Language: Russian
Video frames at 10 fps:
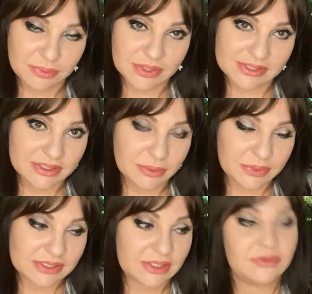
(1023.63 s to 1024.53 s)
и попросила
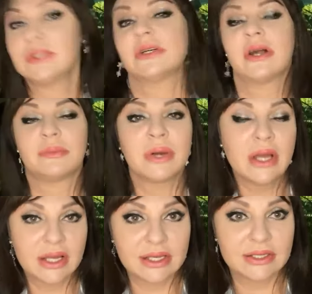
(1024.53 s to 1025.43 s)
поставить храм.
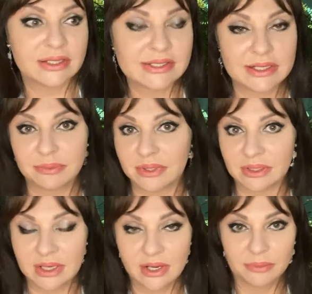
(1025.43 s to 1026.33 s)
И если
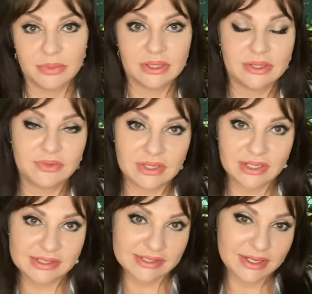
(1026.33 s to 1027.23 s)
бы мы не
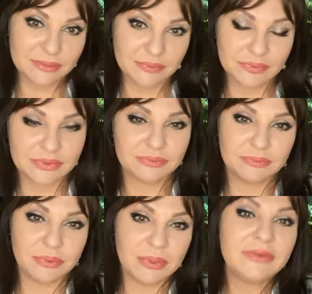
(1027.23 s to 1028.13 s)
верили с снам,
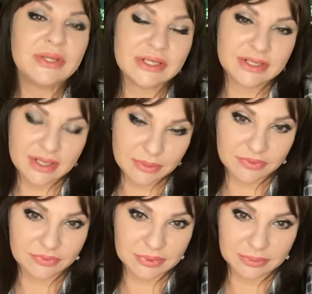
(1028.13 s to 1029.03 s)
половины
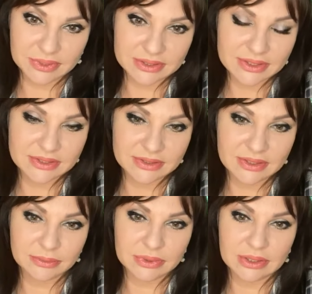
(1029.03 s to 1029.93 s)
храмов бы на планете
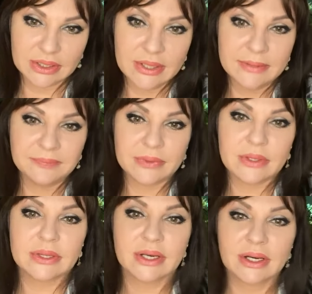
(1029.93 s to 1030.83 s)
не было. Ну,
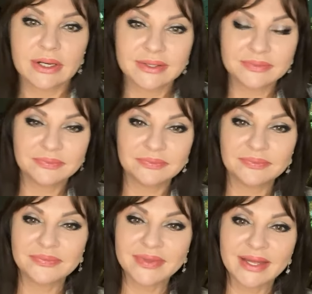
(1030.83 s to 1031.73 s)
так
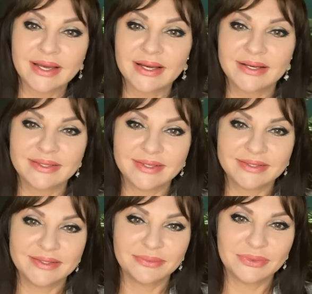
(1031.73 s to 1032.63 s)

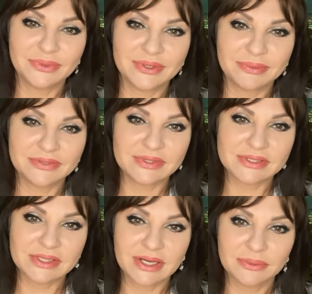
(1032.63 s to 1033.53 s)
немного
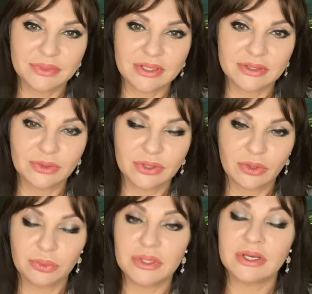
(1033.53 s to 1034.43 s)
подвисаем или
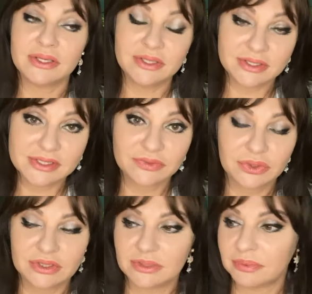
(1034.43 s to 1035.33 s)
только у меня? Нет,
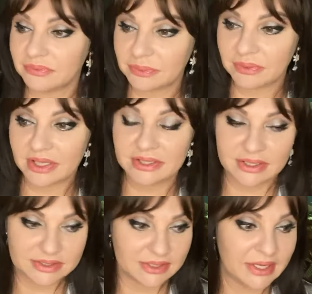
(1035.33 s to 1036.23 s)
сегодня на, на
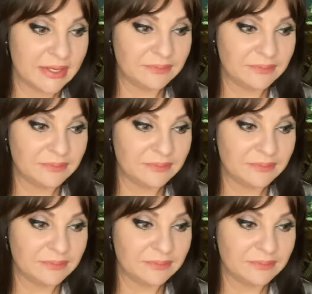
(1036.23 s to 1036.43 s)
планете,